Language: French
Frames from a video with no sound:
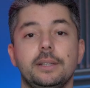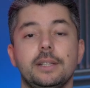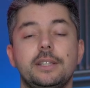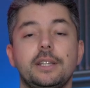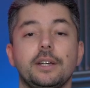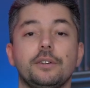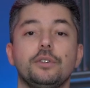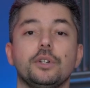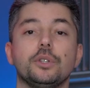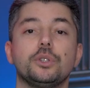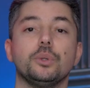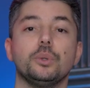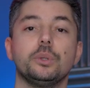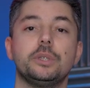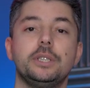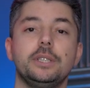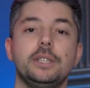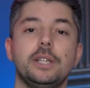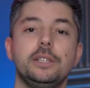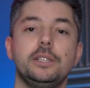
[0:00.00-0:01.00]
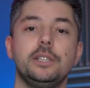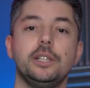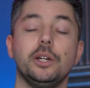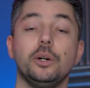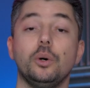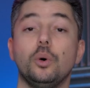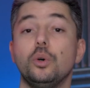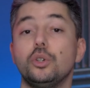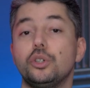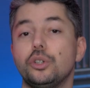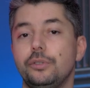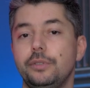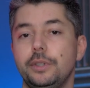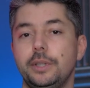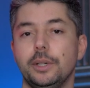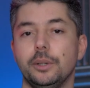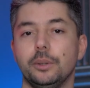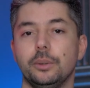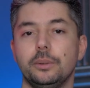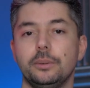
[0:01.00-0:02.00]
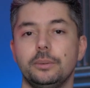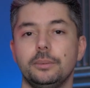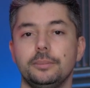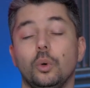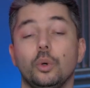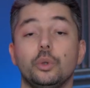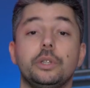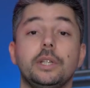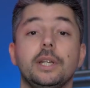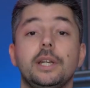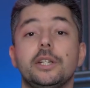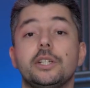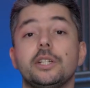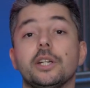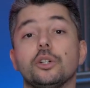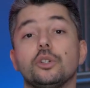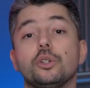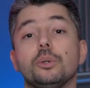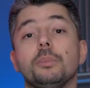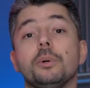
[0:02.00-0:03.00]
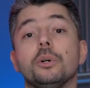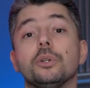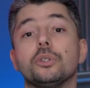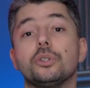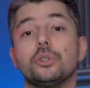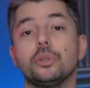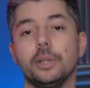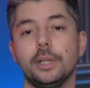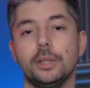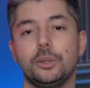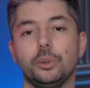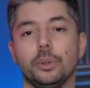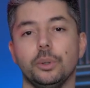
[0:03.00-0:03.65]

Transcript: Des serveurs sont aussi dédiés aux jeux vidéo, au téléchargement sur les